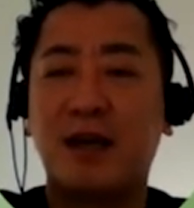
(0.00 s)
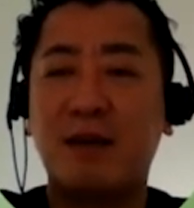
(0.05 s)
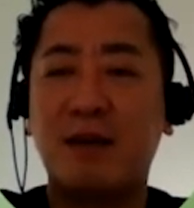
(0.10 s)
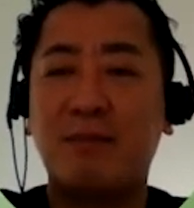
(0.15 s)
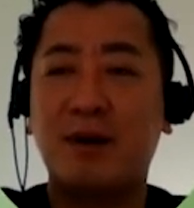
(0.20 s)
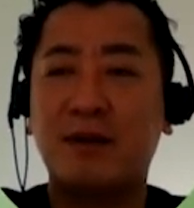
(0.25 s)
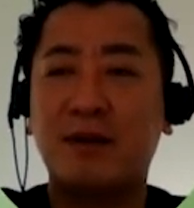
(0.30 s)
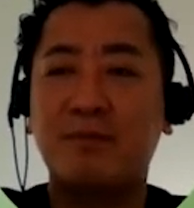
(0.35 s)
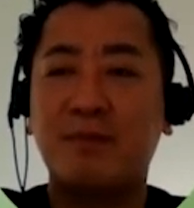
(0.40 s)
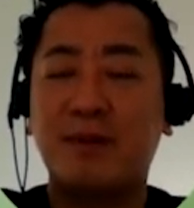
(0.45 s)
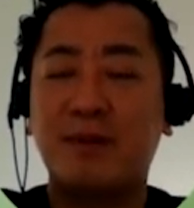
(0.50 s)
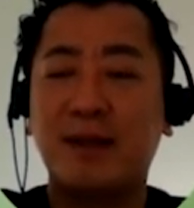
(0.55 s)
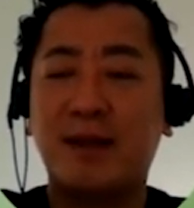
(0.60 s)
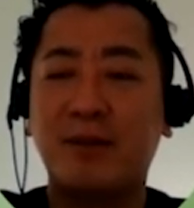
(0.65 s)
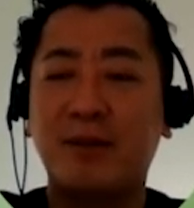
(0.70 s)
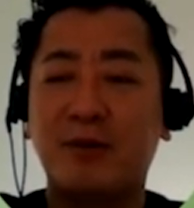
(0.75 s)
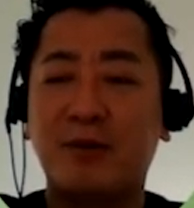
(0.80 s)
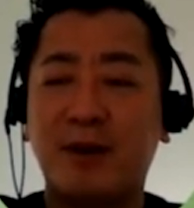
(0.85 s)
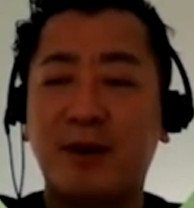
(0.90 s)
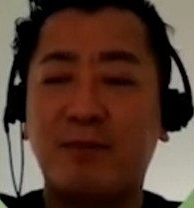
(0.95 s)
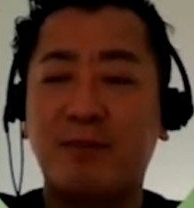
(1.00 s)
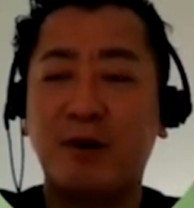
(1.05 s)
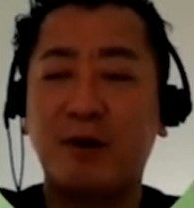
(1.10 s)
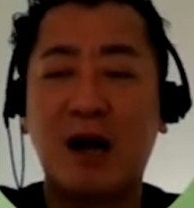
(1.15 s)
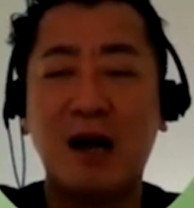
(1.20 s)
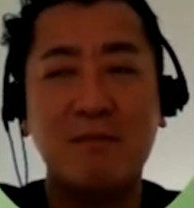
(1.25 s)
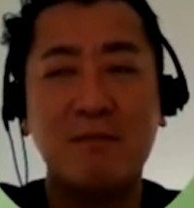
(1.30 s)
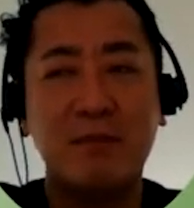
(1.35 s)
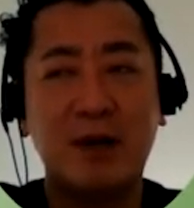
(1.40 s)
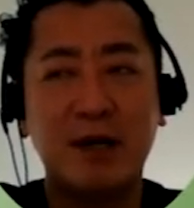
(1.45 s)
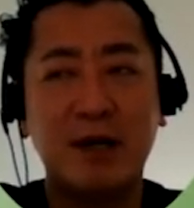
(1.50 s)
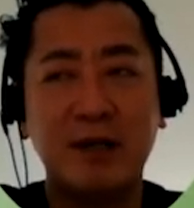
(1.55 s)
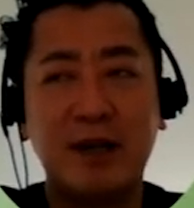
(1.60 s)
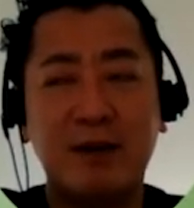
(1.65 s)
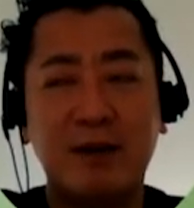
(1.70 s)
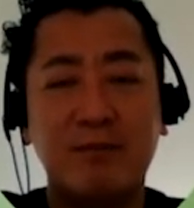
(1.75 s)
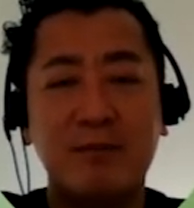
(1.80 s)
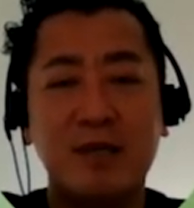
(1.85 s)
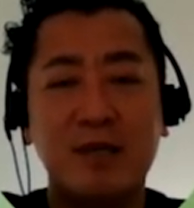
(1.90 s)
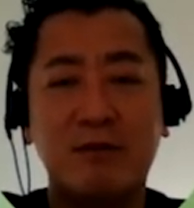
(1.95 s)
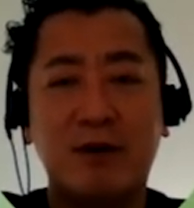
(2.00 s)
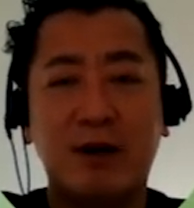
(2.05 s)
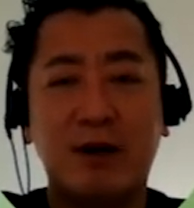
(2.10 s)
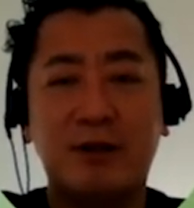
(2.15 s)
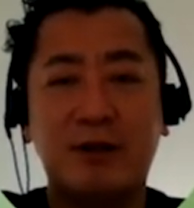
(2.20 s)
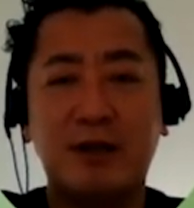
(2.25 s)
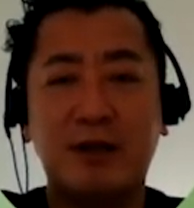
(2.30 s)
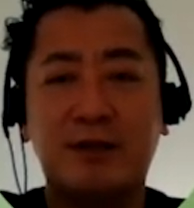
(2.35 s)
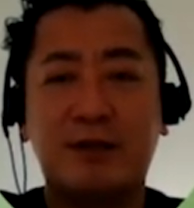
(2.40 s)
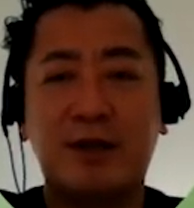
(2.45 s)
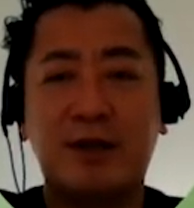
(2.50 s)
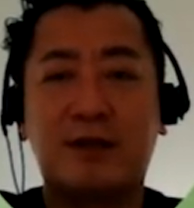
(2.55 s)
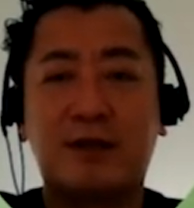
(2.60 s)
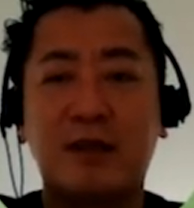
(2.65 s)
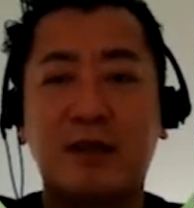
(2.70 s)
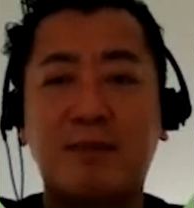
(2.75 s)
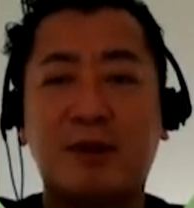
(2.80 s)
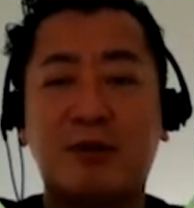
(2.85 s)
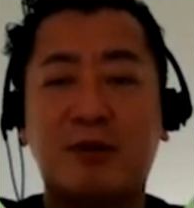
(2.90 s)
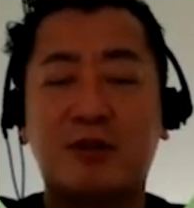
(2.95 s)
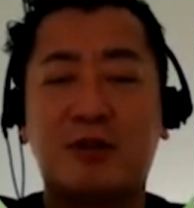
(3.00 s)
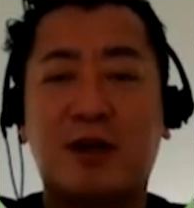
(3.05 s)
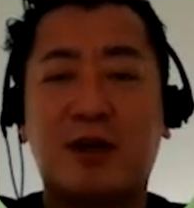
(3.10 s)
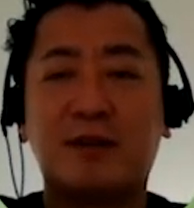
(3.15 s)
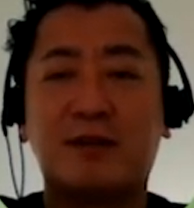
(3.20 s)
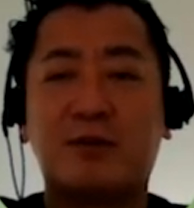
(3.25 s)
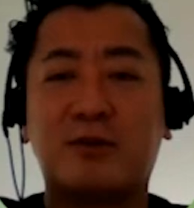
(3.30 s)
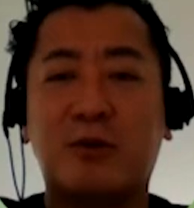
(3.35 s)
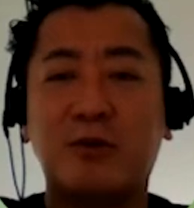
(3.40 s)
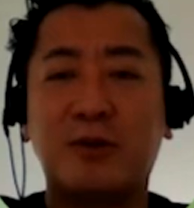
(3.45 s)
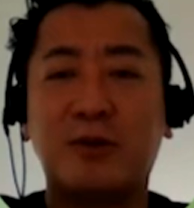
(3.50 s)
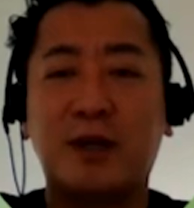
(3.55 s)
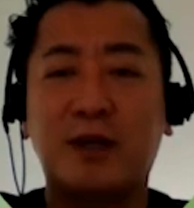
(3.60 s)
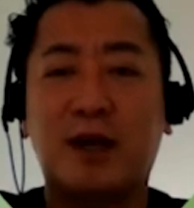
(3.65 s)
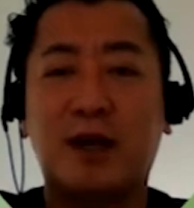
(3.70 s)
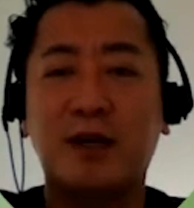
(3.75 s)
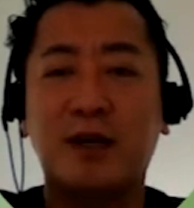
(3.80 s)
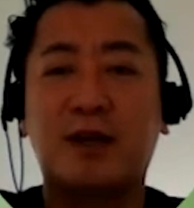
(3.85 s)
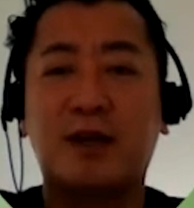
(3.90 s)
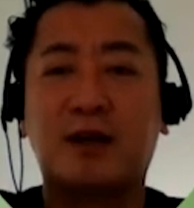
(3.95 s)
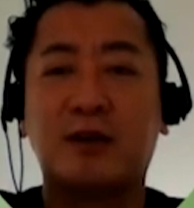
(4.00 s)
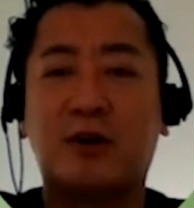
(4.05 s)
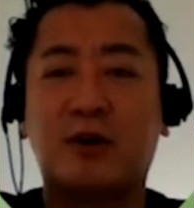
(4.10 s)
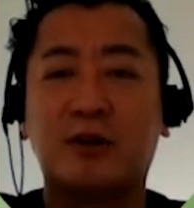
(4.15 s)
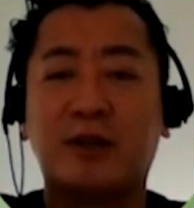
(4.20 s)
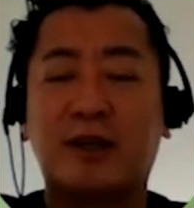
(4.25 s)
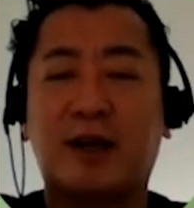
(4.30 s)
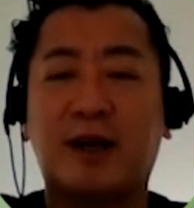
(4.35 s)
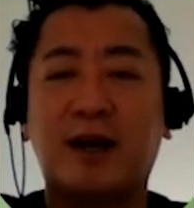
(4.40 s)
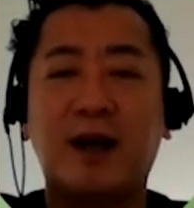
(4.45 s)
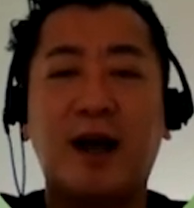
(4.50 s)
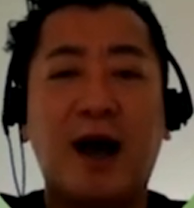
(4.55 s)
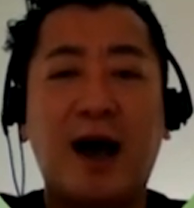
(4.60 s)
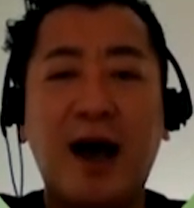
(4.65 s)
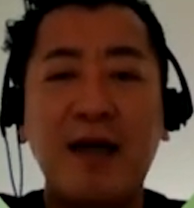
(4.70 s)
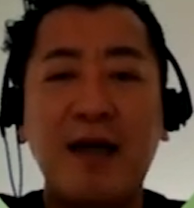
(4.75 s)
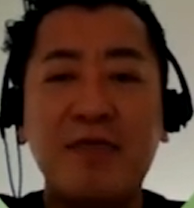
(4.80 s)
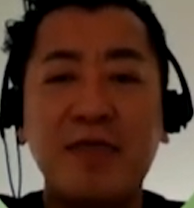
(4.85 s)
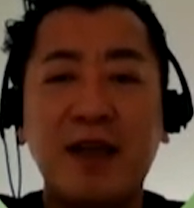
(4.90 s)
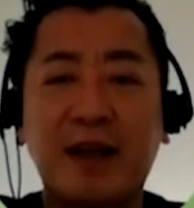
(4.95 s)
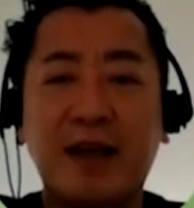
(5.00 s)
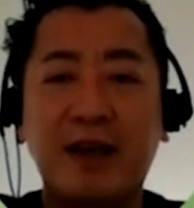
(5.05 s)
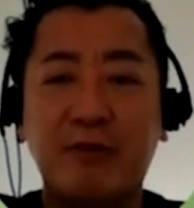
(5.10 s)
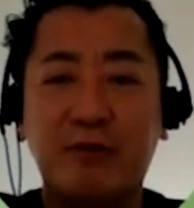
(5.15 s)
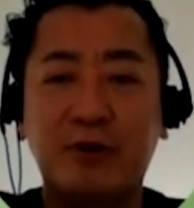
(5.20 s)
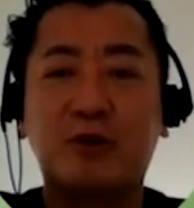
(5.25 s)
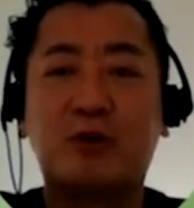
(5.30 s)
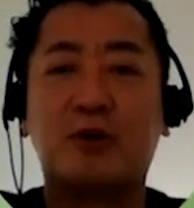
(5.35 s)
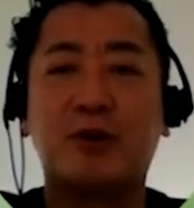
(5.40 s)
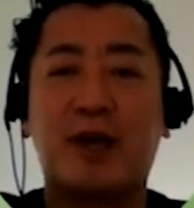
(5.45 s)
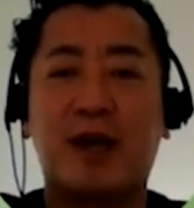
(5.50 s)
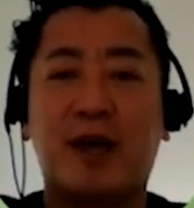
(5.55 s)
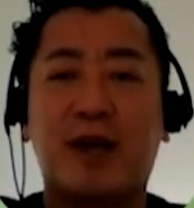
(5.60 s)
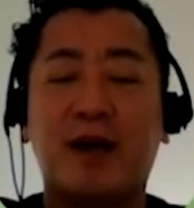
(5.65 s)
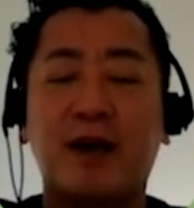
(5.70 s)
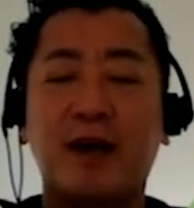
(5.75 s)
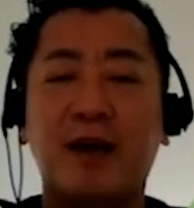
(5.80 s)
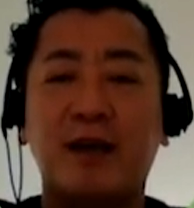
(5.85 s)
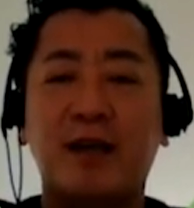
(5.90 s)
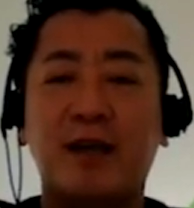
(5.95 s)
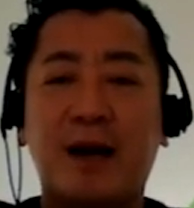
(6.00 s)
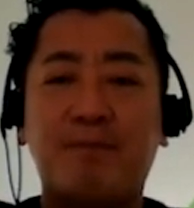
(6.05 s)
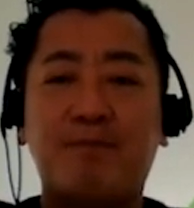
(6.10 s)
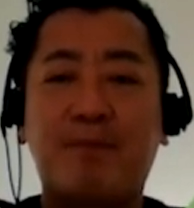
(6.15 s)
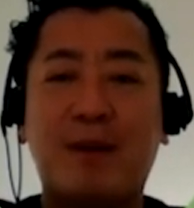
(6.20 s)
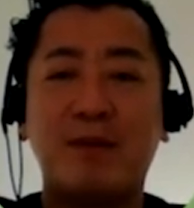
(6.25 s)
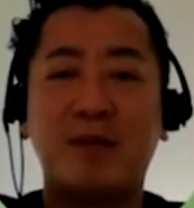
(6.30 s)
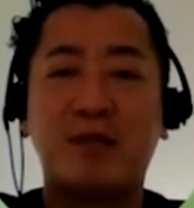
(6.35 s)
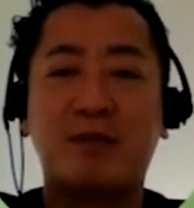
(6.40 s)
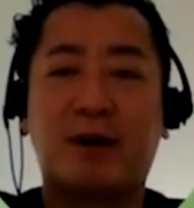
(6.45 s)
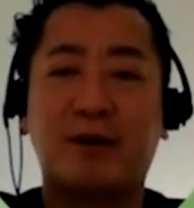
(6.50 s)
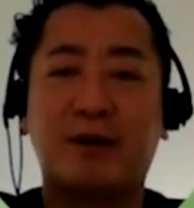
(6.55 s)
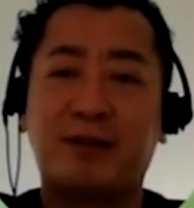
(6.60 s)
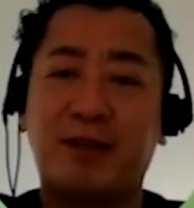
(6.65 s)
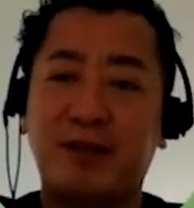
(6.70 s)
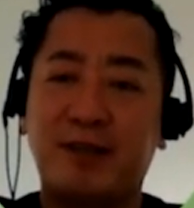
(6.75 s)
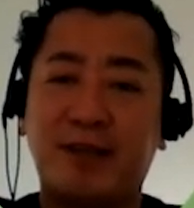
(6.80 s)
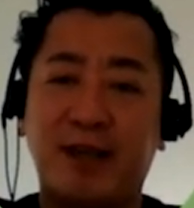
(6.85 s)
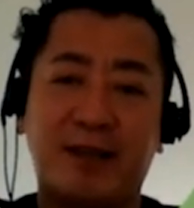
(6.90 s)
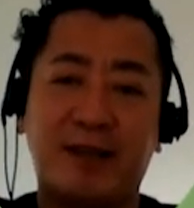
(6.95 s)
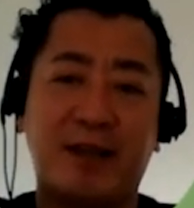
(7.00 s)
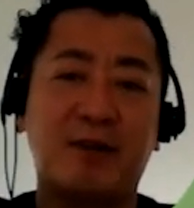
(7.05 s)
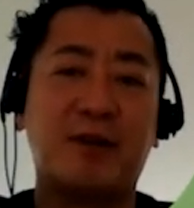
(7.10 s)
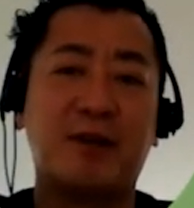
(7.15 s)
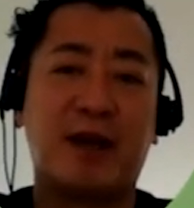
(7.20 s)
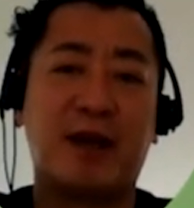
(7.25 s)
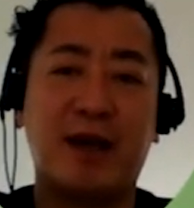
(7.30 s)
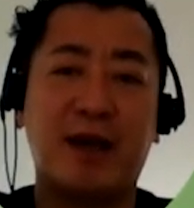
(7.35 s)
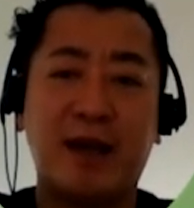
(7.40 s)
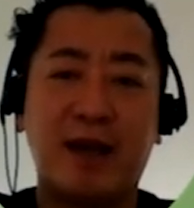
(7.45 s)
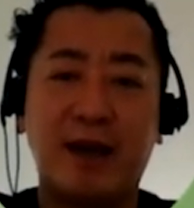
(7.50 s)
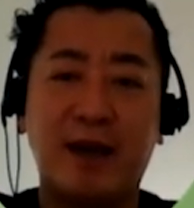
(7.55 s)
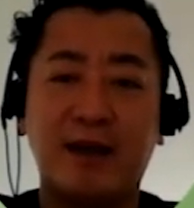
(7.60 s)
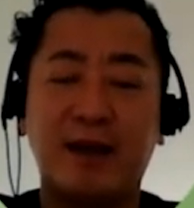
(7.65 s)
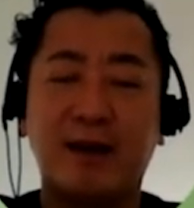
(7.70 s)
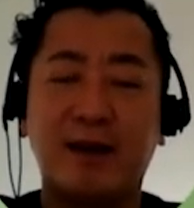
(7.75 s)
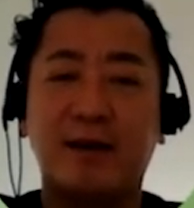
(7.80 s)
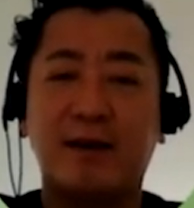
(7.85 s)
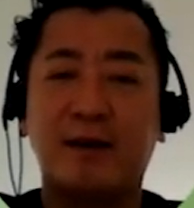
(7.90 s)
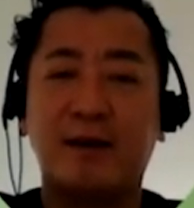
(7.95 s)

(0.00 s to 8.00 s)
ら、ね、競馬ってあのね、僕あんまりね道悪適性って今の時代ってそんなにないんだけど、ただあんだけ降るとね、はい、やっぱ道悪適性出るね。